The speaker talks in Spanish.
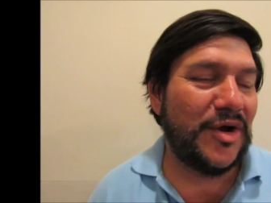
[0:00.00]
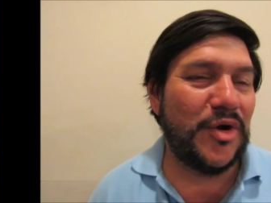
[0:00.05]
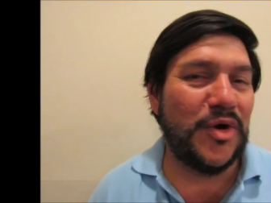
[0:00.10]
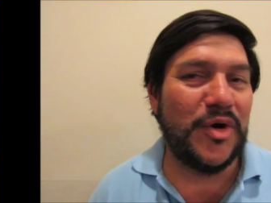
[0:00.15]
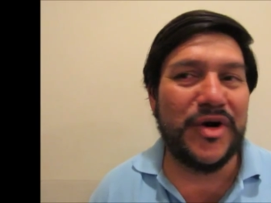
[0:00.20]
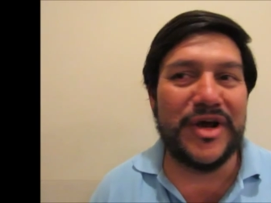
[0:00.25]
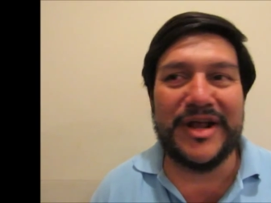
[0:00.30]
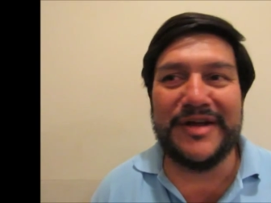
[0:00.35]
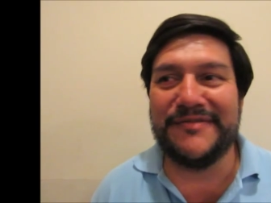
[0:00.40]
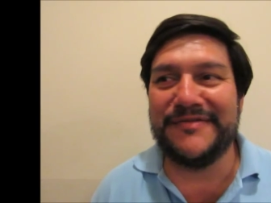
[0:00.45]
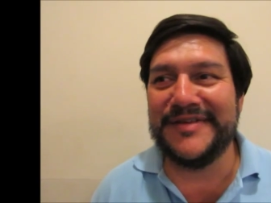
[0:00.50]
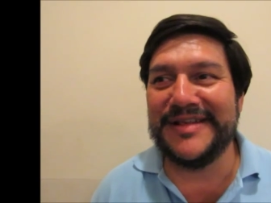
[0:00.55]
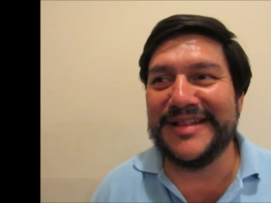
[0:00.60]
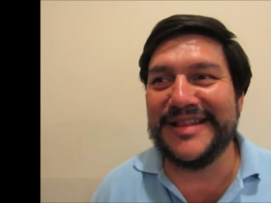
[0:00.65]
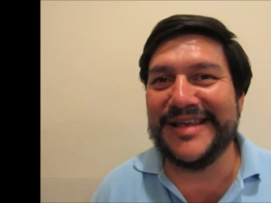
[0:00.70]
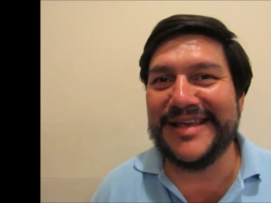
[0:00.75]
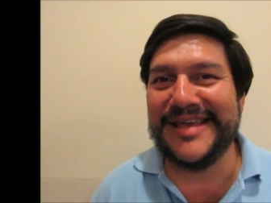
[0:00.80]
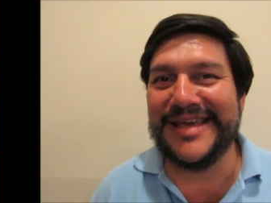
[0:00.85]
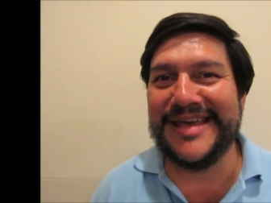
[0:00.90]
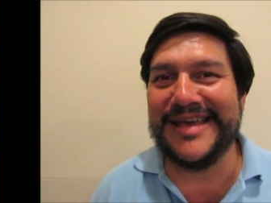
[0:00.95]
con el fin
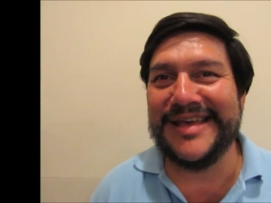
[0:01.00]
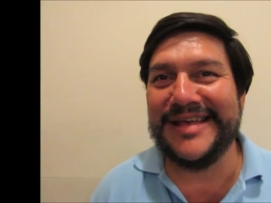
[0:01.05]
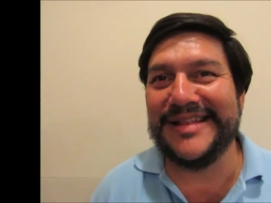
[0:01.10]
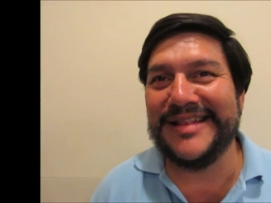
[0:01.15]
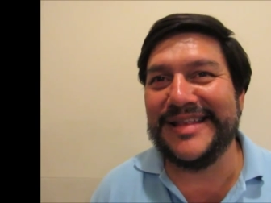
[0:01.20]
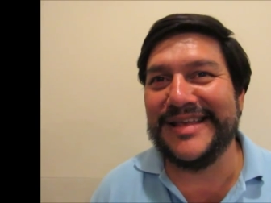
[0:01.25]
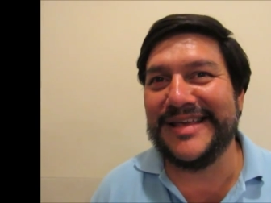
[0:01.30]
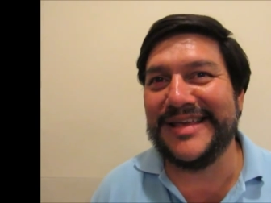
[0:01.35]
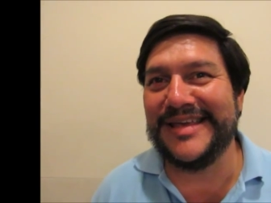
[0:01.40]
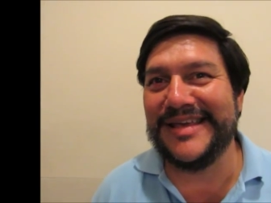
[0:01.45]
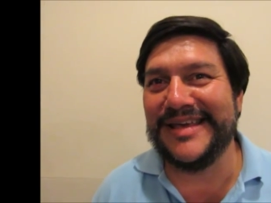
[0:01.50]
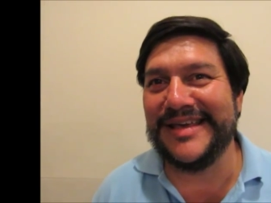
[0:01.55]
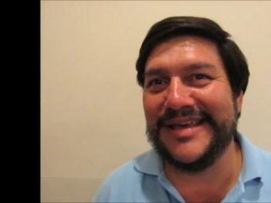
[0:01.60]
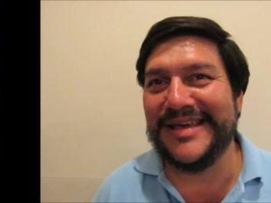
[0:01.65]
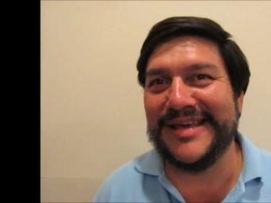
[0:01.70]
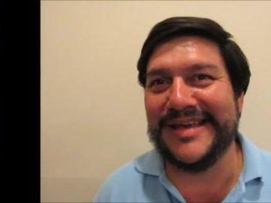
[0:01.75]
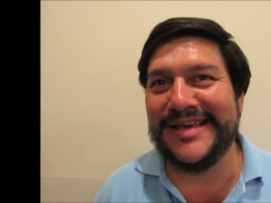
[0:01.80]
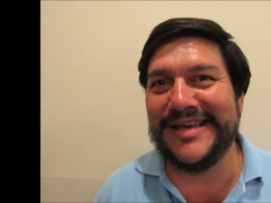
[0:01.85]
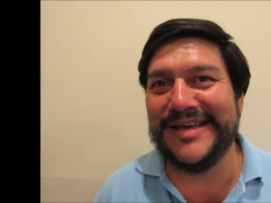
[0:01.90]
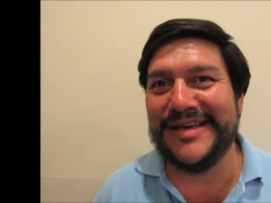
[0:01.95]
de que,
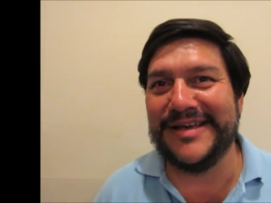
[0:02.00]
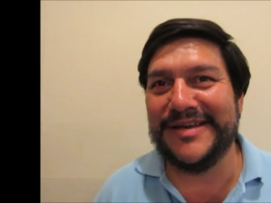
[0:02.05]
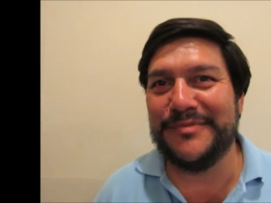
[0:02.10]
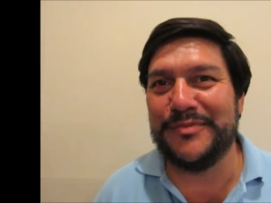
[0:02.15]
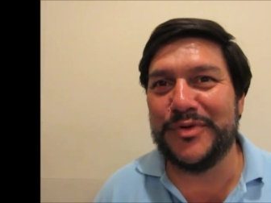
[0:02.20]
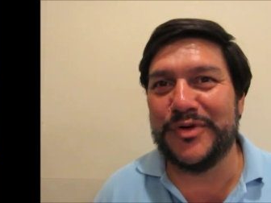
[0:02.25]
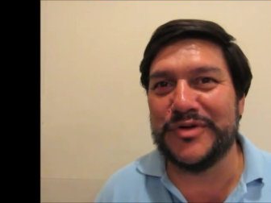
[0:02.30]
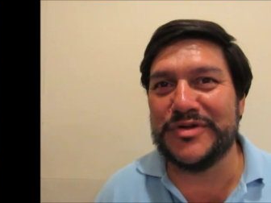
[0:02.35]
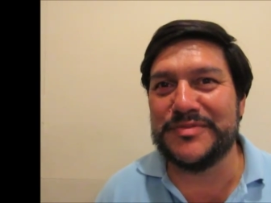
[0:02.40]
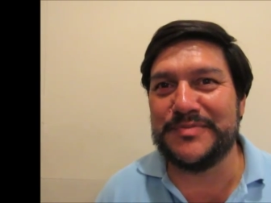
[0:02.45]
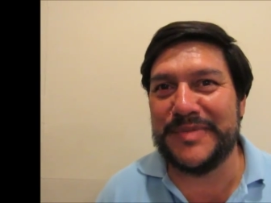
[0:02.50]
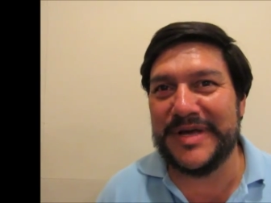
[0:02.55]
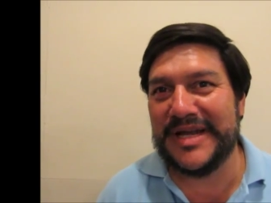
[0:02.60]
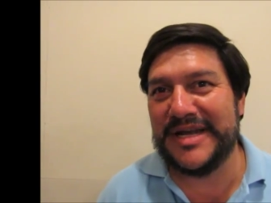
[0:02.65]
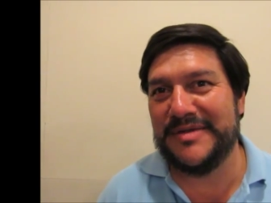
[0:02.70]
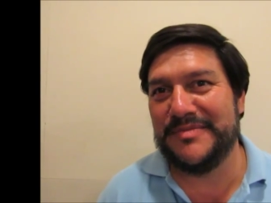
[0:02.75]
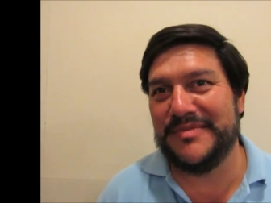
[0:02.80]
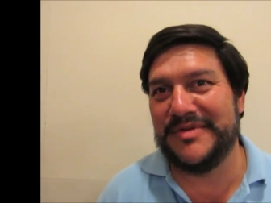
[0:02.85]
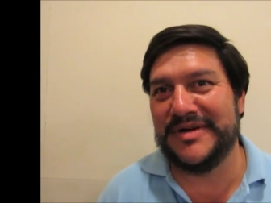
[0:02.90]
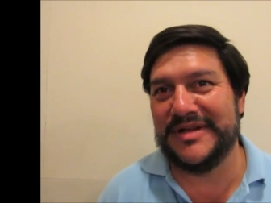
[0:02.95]
que
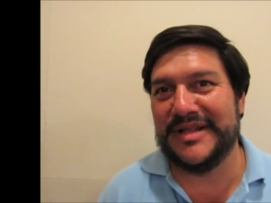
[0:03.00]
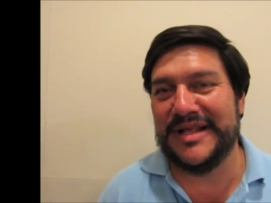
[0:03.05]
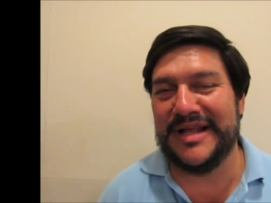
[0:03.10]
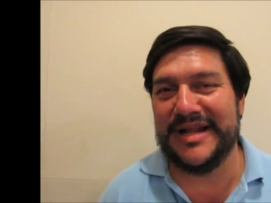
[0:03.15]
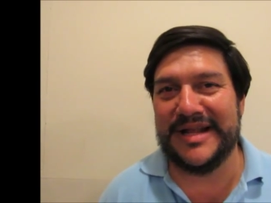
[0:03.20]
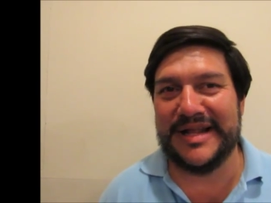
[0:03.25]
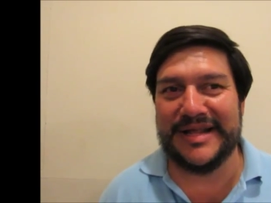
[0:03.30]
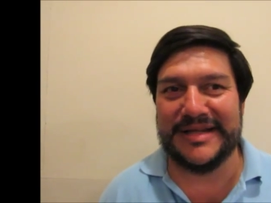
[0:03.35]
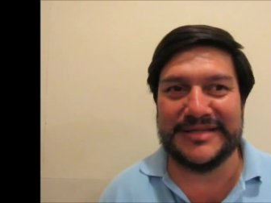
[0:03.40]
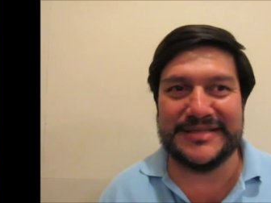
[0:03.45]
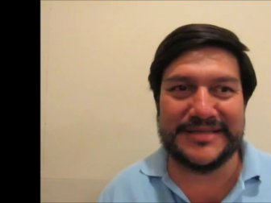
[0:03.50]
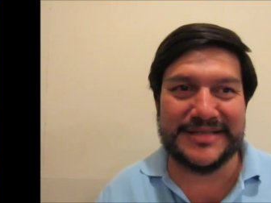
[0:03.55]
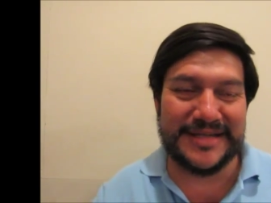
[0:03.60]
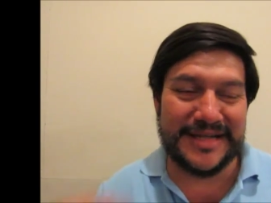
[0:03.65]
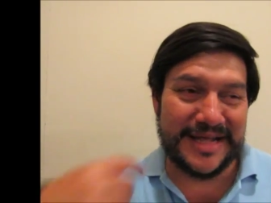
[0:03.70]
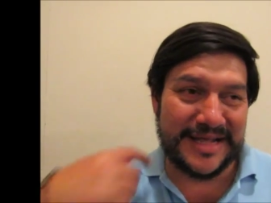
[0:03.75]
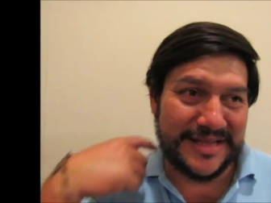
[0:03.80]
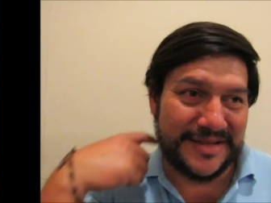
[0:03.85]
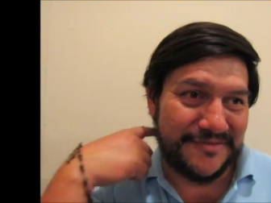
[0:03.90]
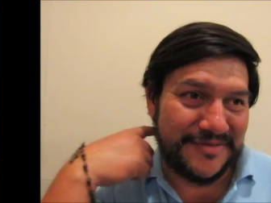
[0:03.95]
prosperen ¿verdad?
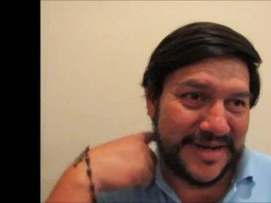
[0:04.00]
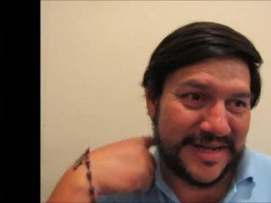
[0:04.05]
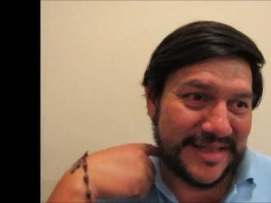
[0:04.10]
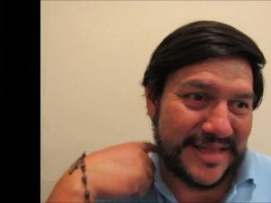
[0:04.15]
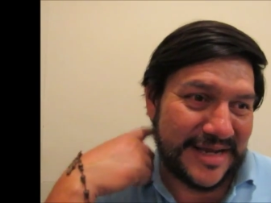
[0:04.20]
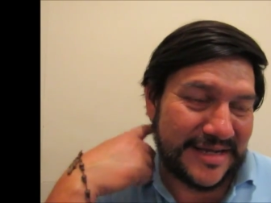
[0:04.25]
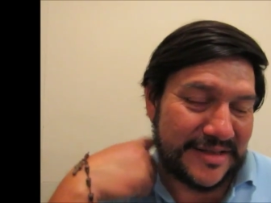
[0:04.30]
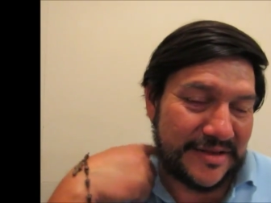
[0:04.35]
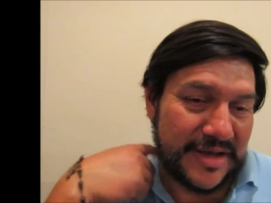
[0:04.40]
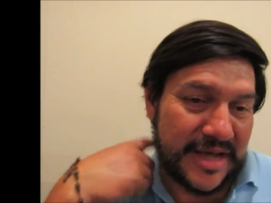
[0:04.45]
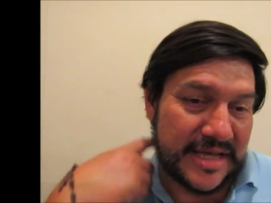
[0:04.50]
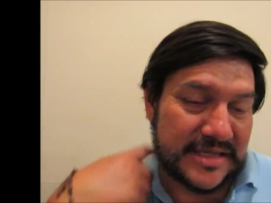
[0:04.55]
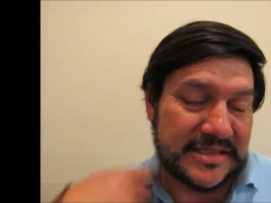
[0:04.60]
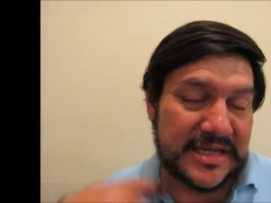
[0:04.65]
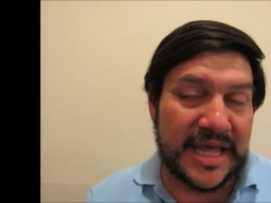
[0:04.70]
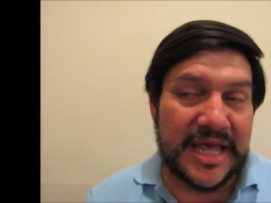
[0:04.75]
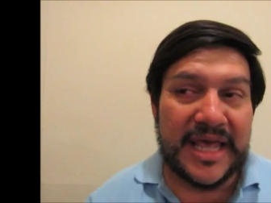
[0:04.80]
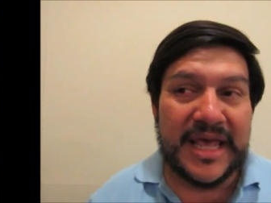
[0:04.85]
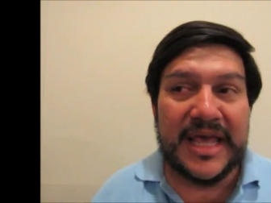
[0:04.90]
las diferentes actividades.